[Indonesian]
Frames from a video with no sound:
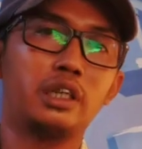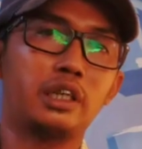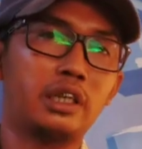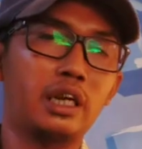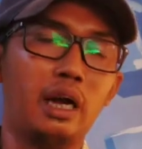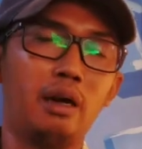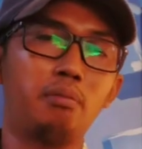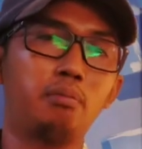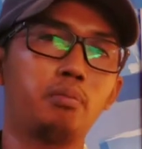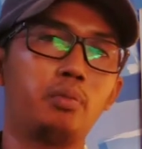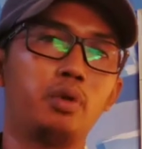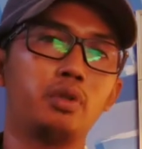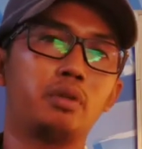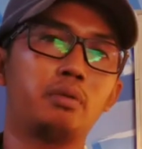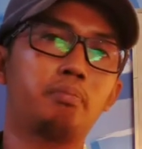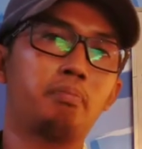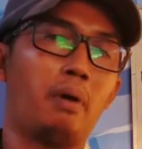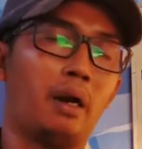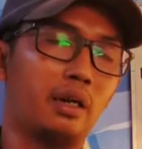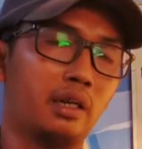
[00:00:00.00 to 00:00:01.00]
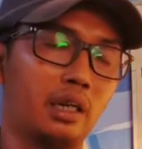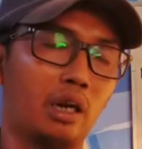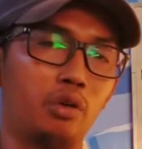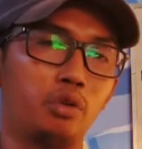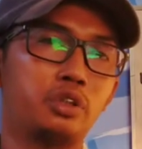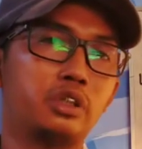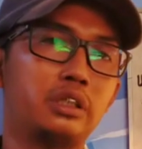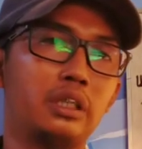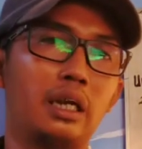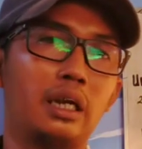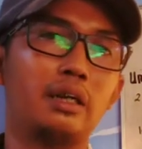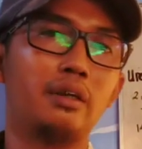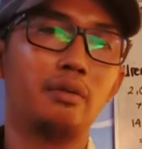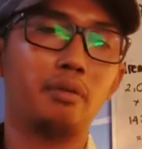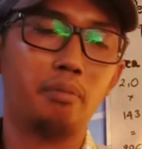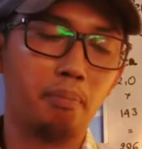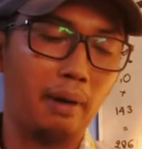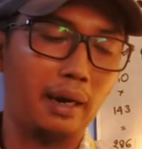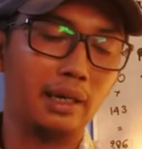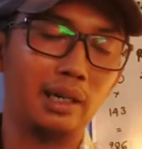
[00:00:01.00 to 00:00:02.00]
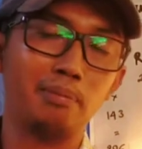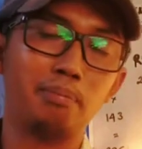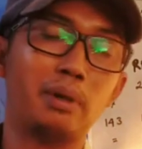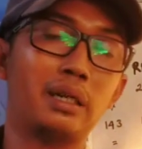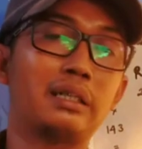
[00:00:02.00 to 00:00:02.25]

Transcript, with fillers: di gambut pada usia panen